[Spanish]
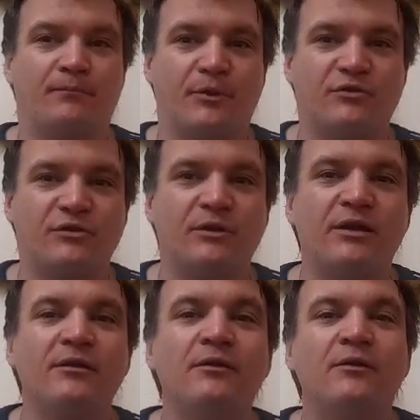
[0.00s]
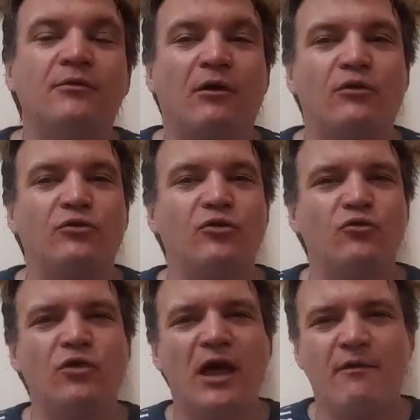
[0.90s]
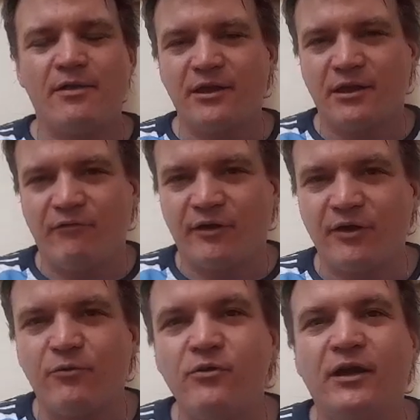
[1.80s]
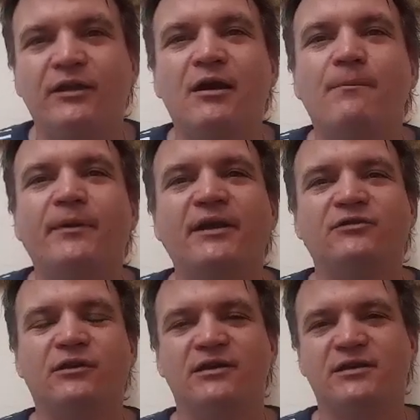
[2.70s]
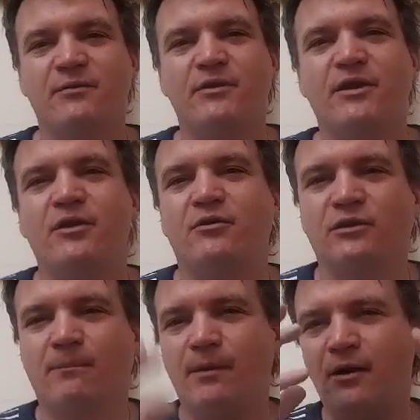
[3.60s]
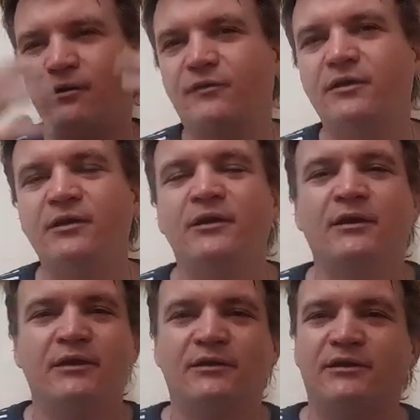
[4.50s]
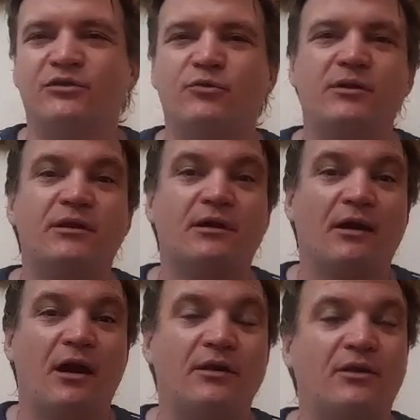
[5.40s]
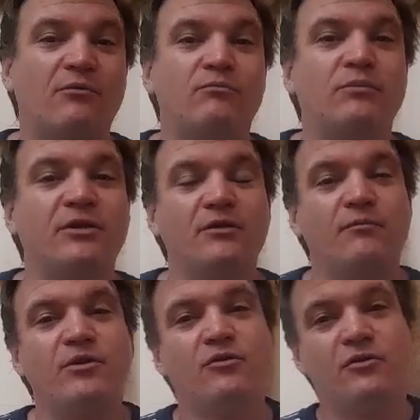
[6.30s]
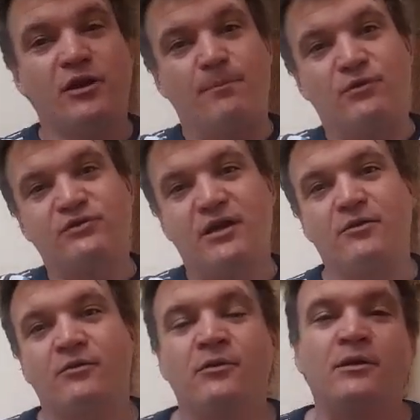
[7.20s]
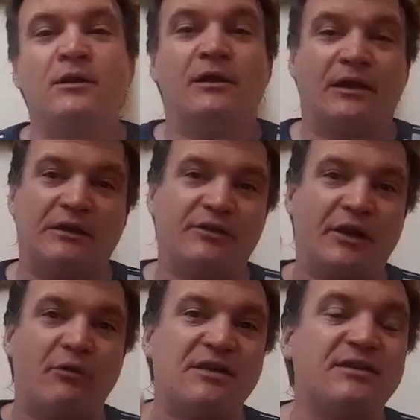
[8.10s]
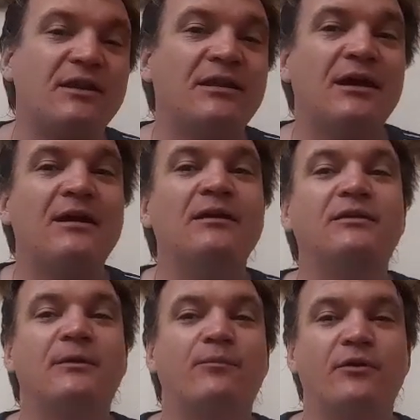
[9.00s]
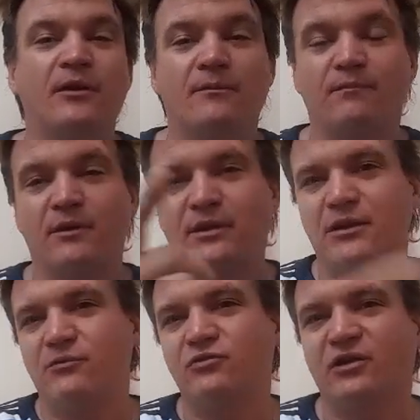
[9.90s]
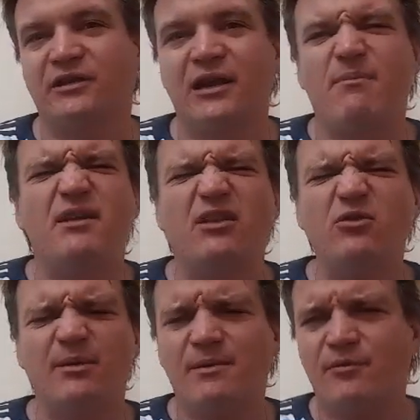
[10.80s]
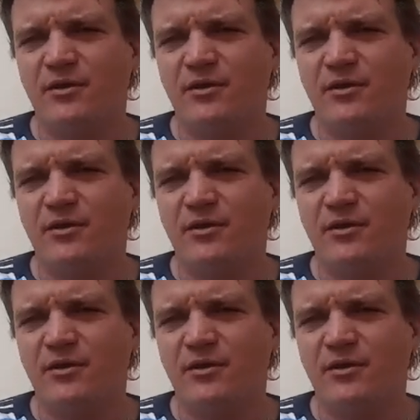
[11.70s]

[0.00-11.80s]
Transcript: Pero si bien cuando todos dudaban de que Fernando Bunge estaba preso, que hacía videos tapado así, te subí hasta un video mío esposado entré a una celda, te pude, incluso hasta en las miniaturas me